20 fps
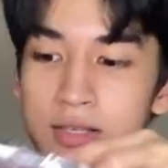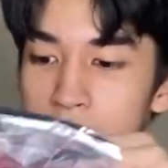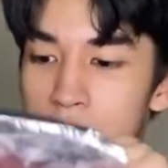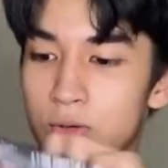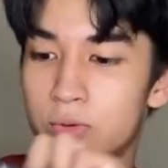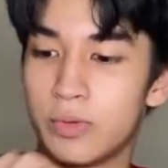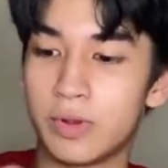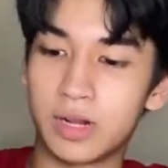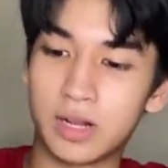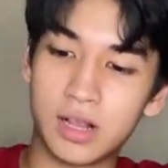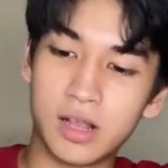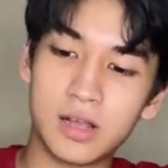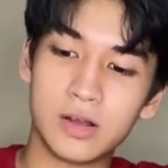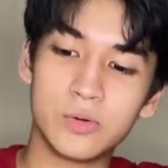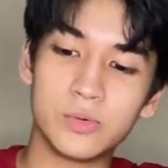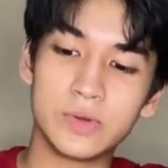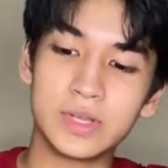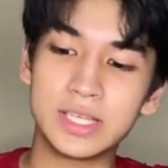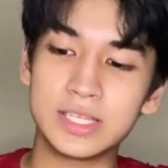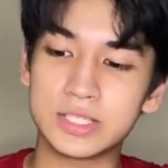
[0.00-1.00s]
So we're
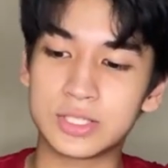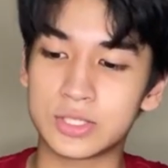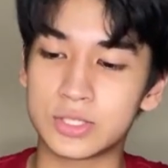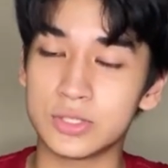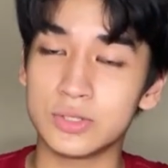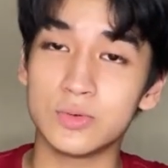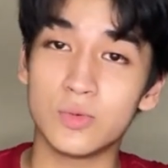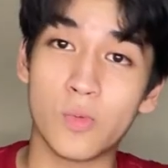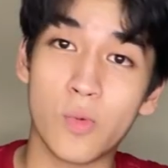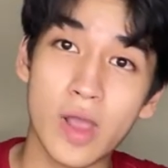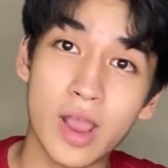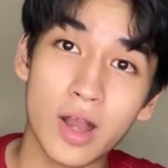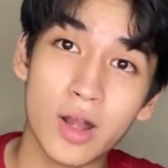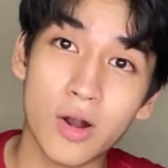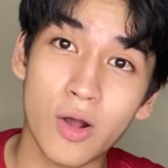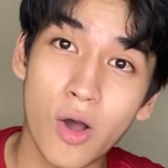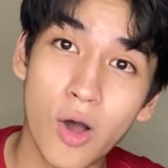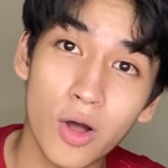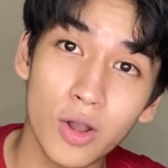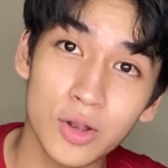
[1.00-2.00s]
going to
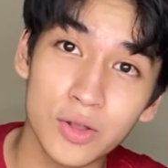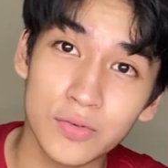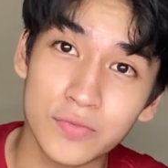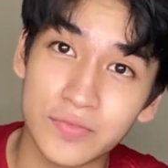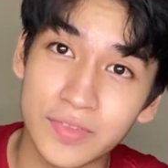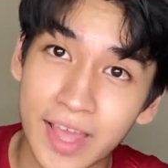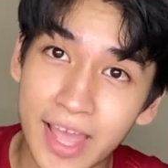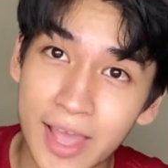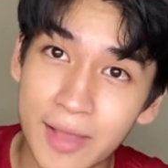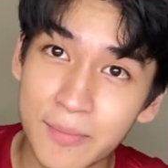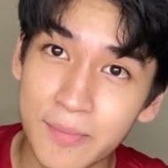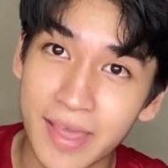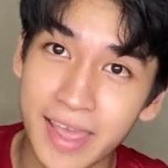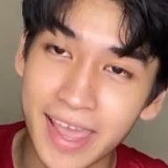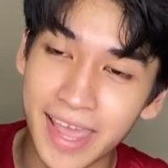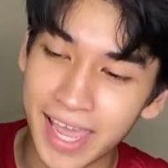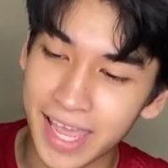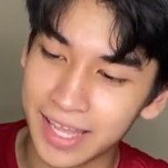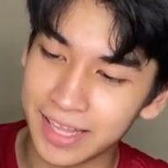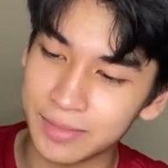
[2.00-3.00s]
wear all of them
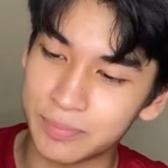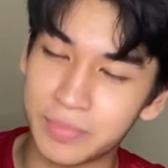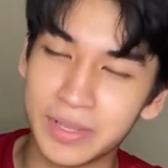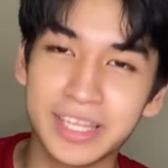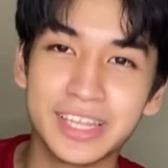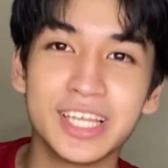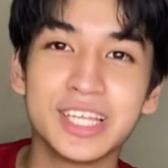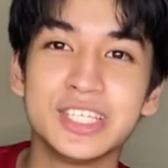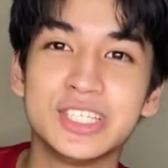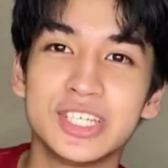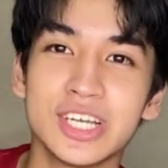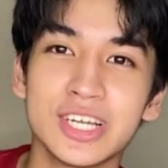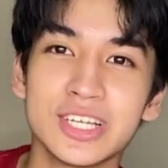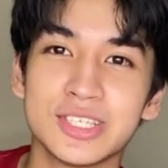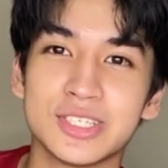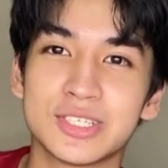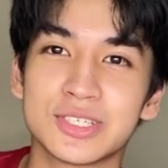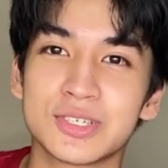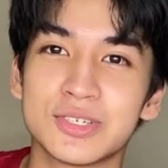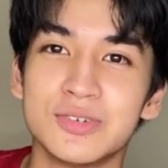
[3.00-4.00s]
and be the
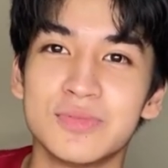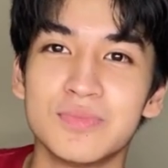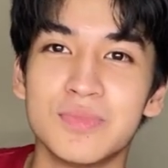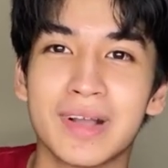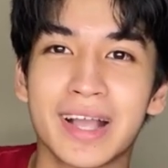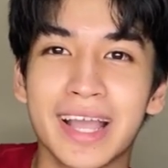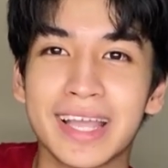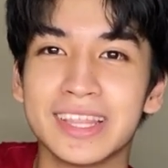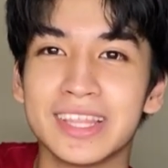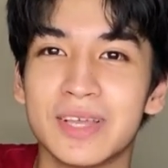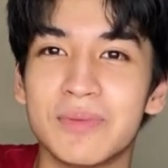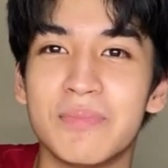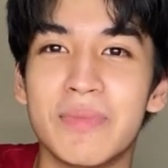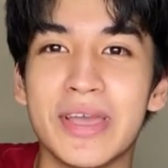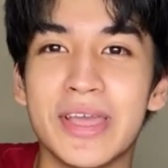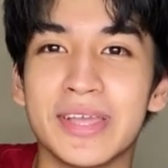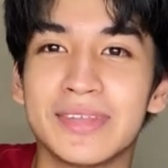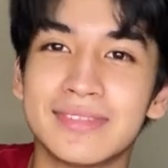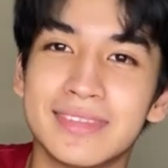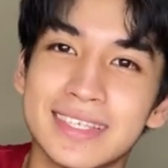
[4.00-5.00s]
judge kung maganda
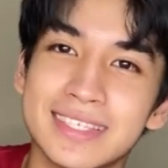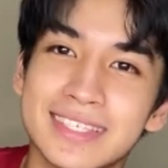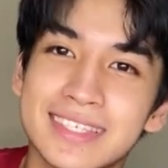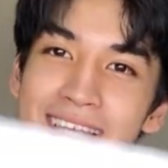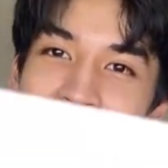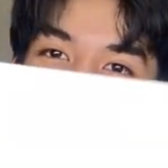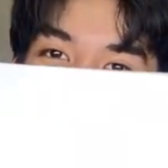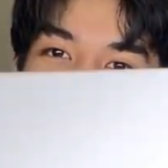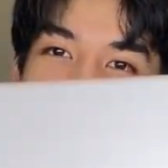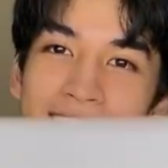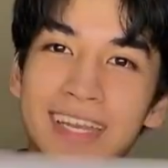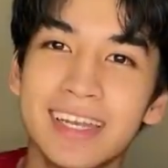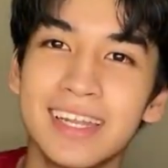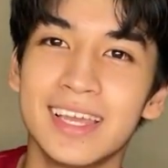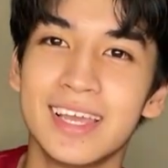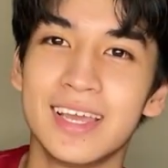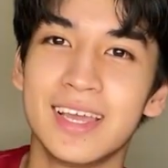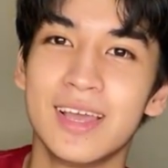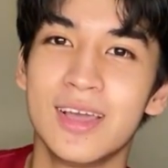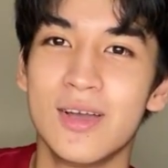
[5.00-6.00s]
ba yung design,
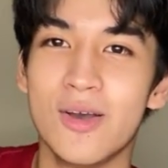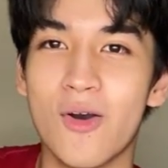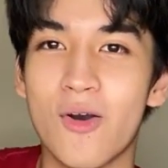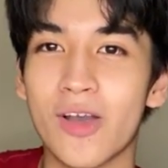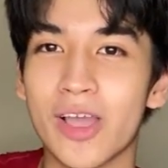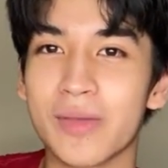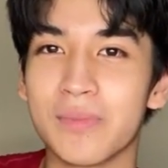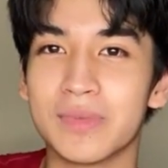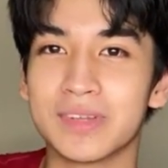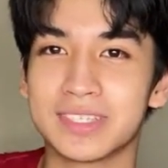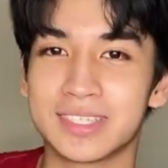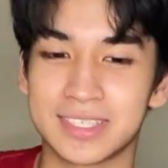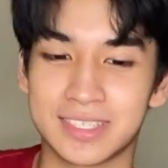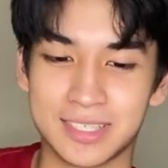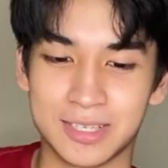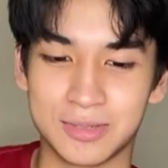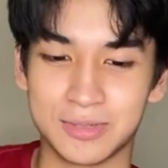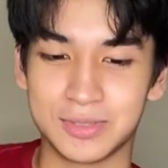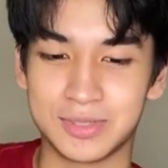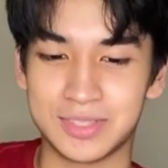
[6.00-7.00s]
okay ba siya
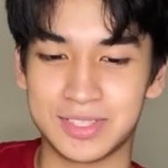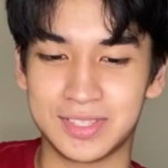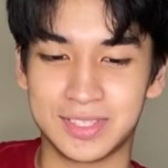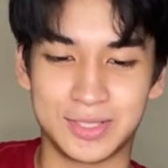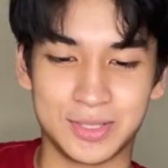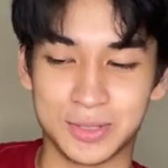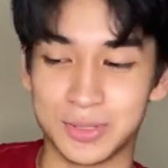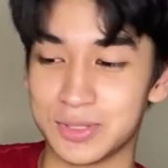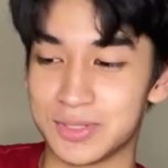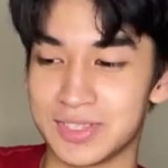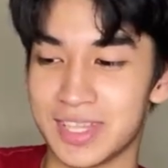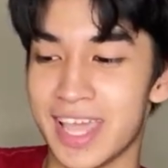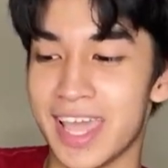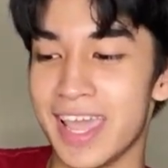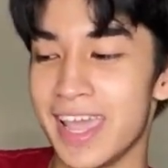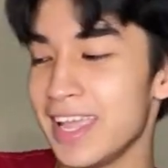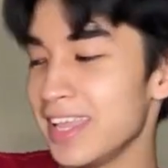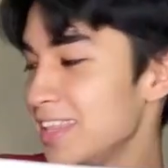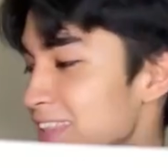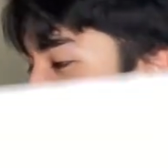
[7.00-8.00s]
sa
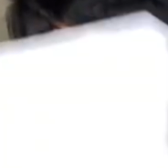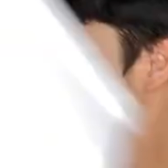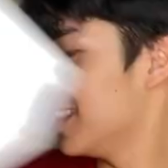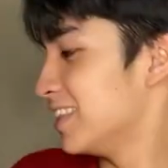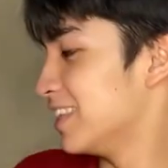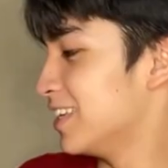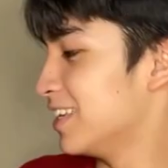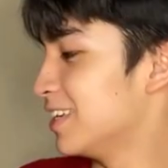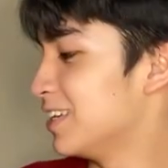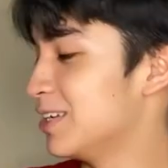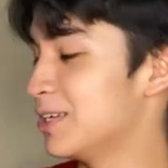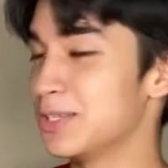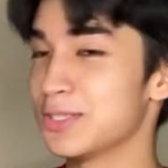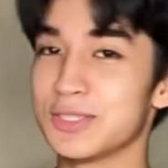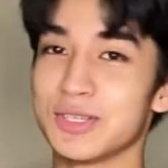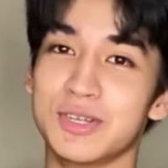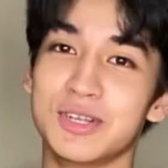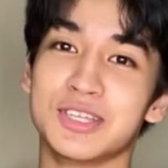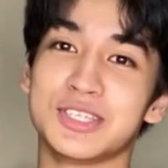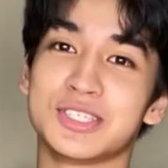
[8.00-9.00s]
suited.
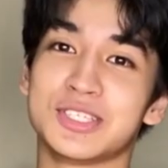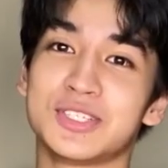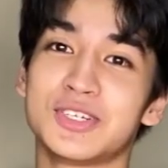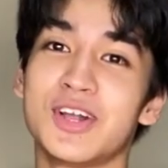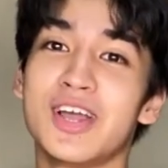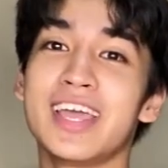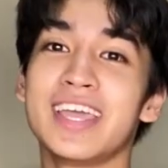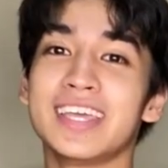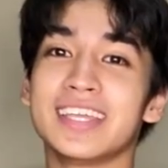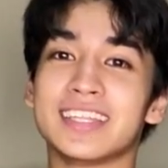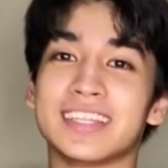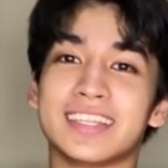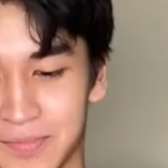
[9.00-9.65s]
So let's try it.